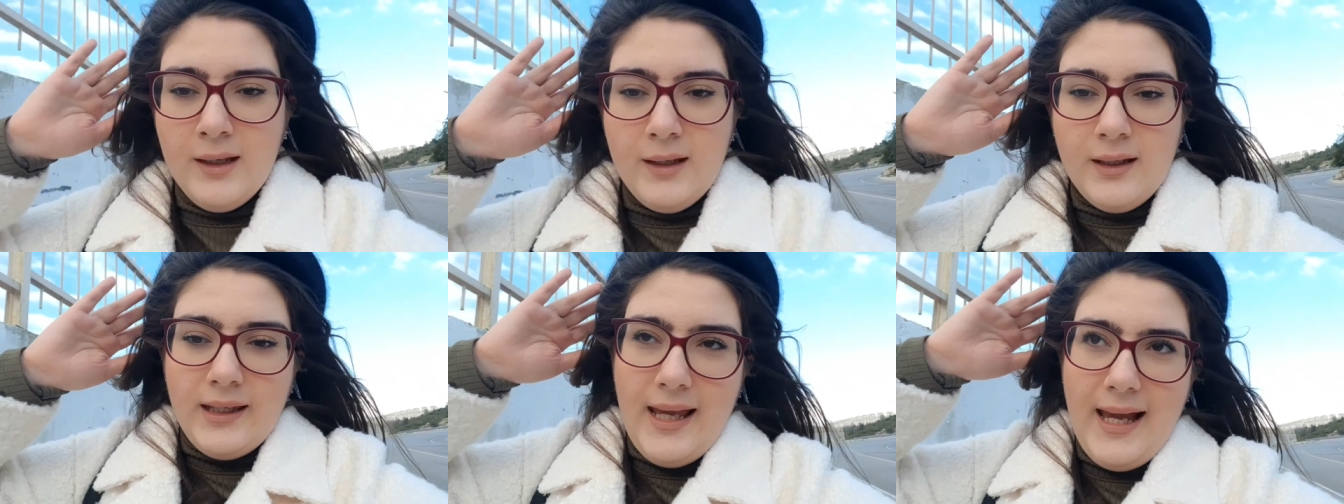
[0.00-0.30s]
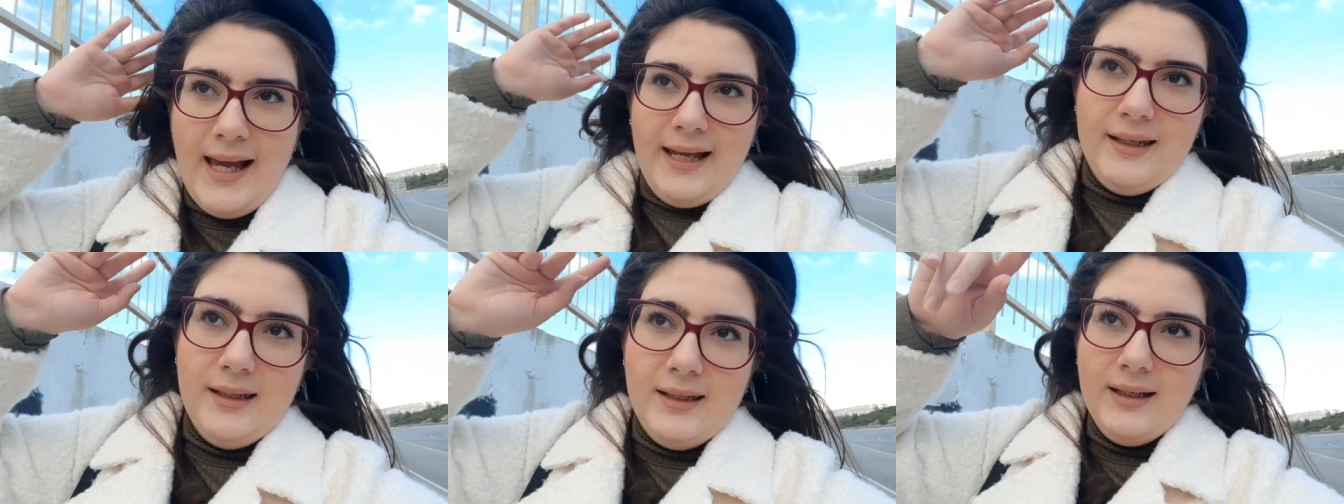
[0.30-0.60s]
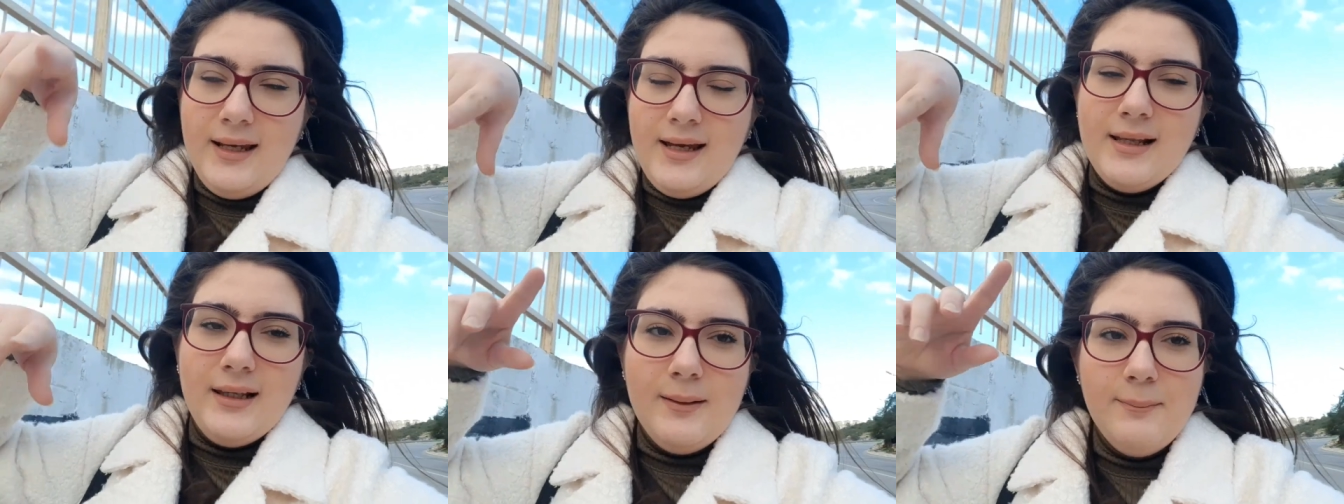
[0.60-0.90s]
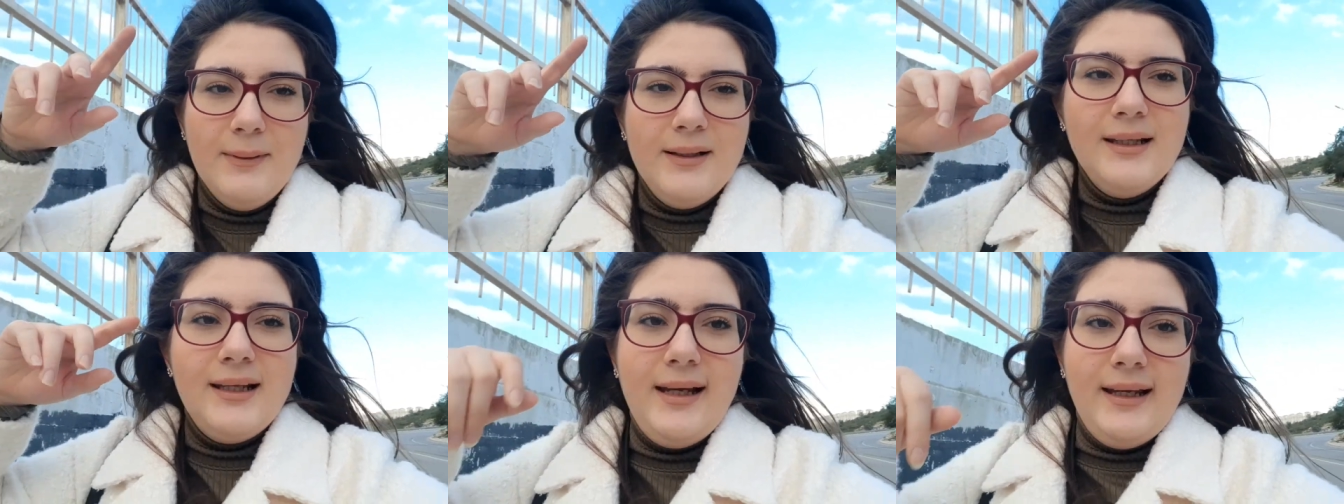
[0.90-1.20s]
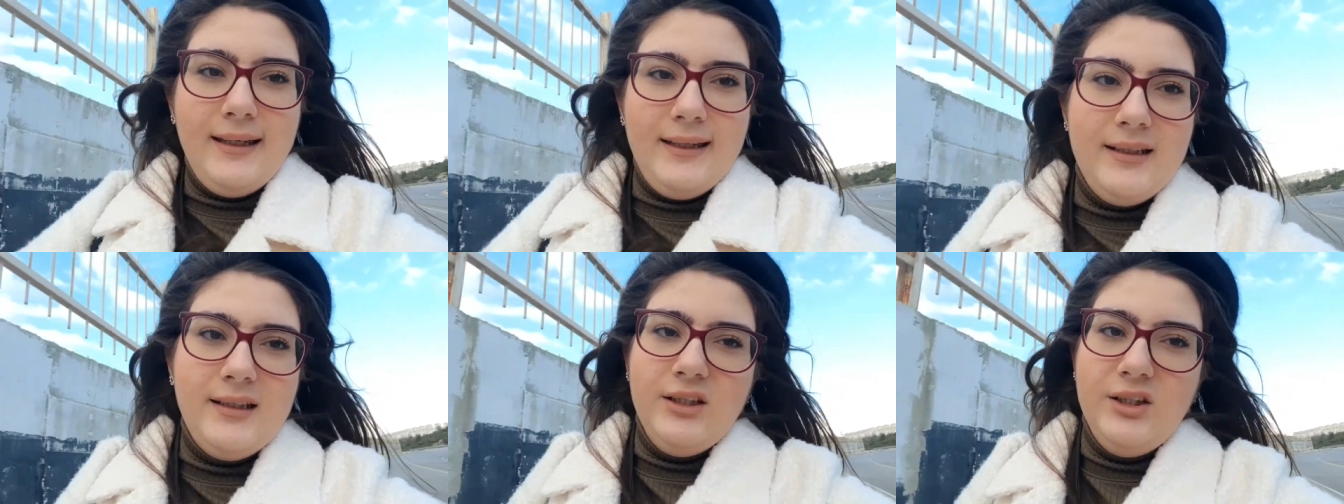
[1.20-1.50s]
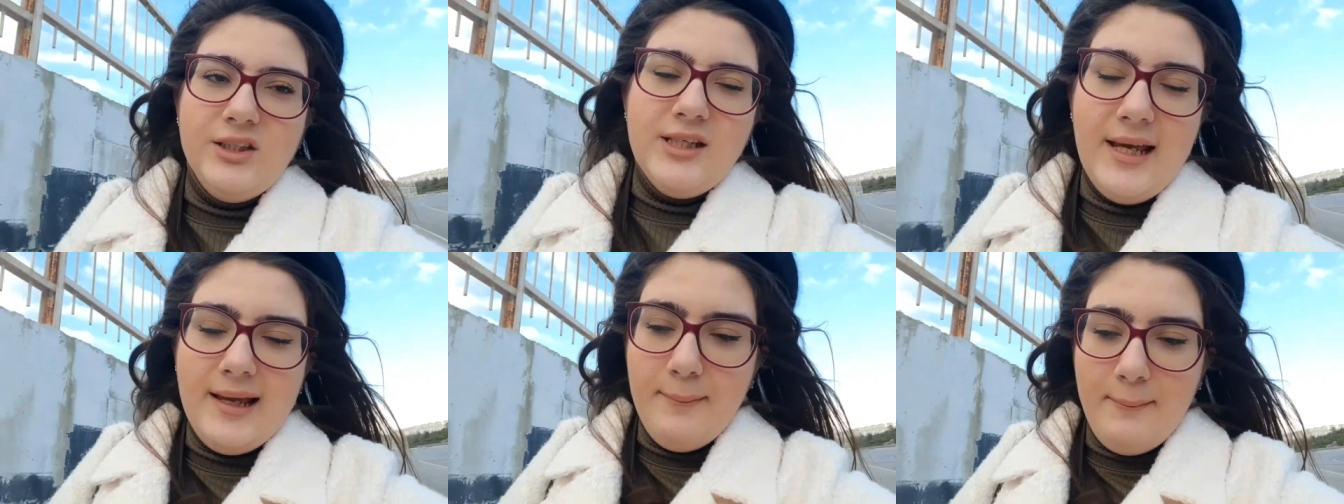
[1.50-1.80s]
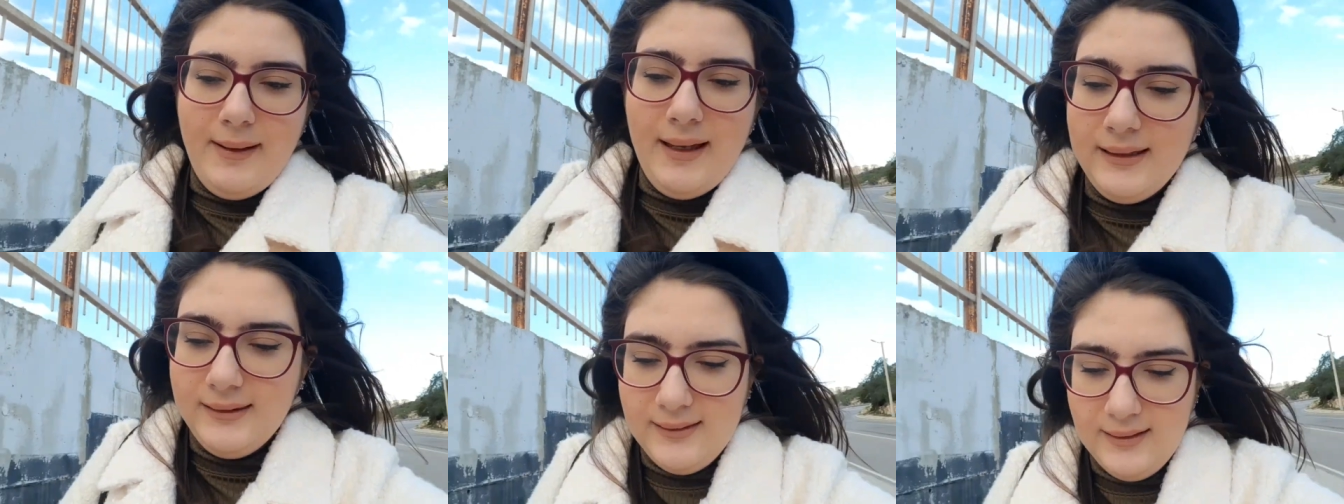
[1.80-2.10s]
Yani kalabalığa girince
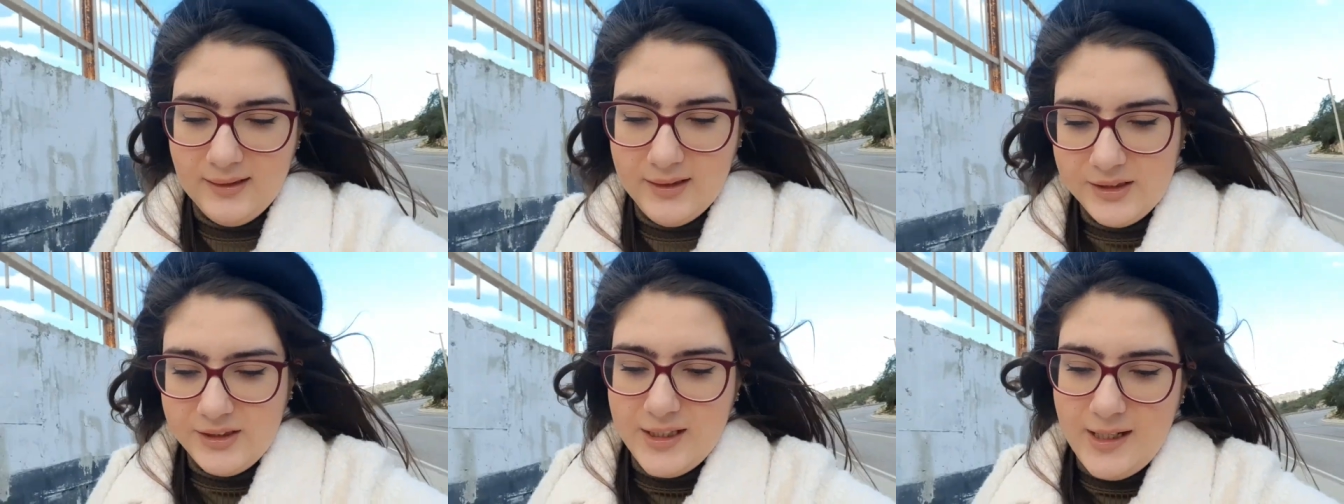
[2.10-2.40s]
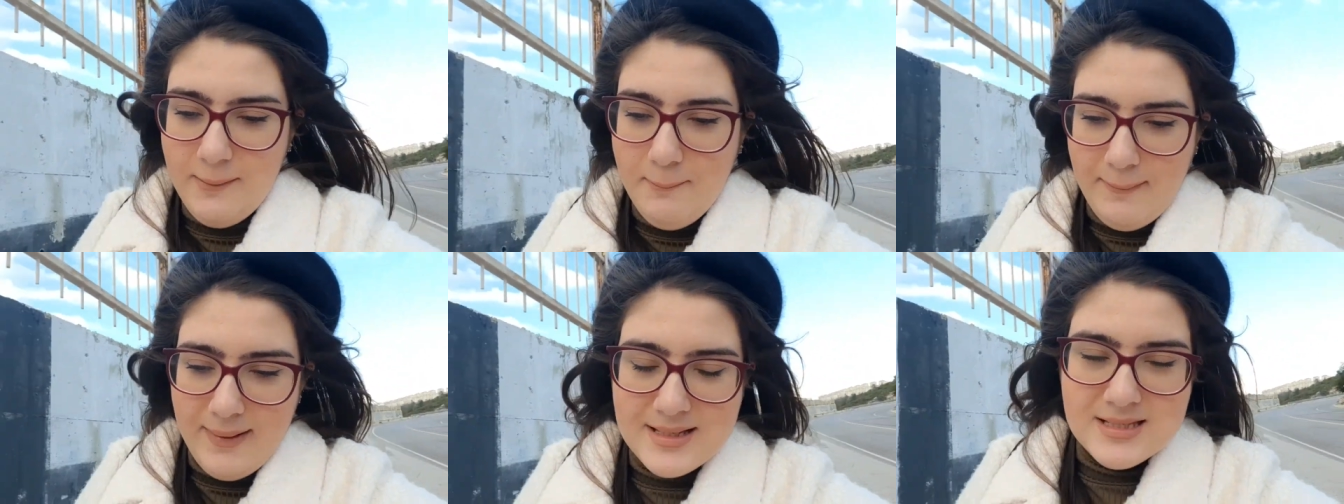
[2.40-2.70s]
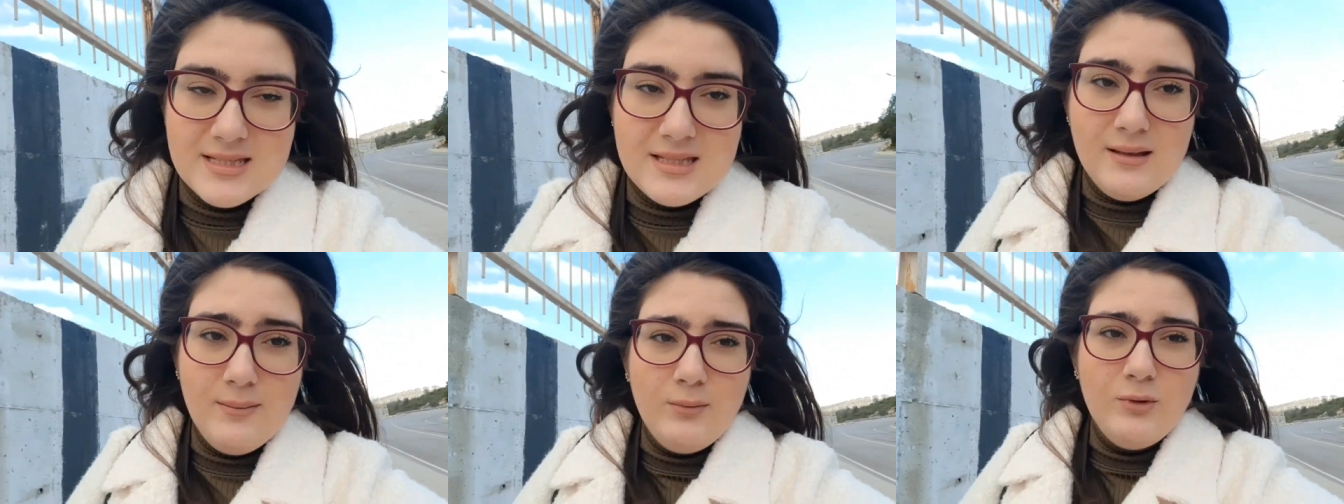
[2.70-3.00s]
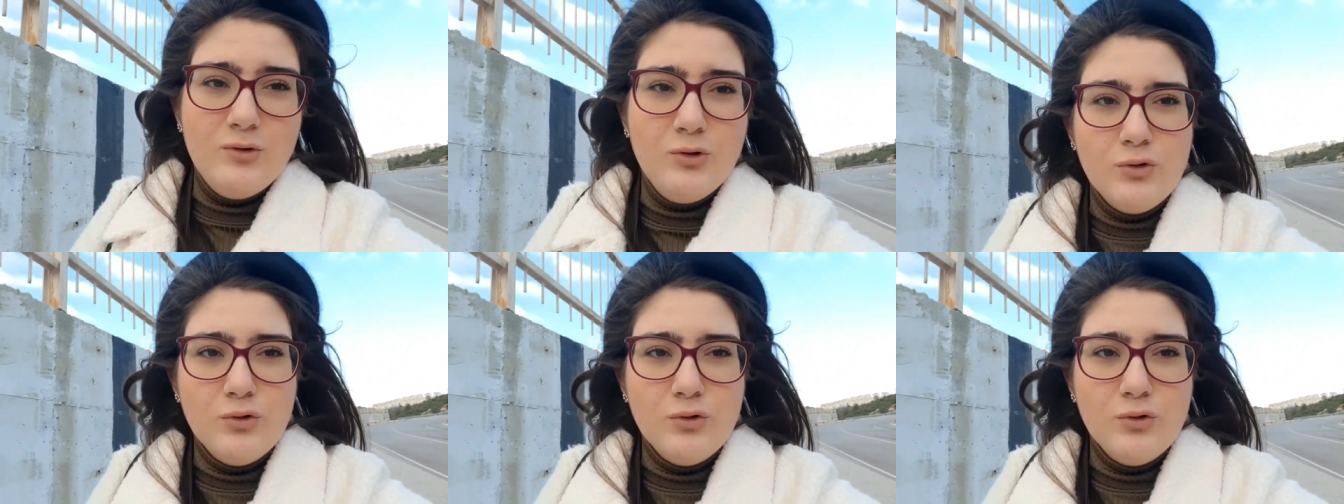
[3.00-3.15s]
hemen takacağım maskemi.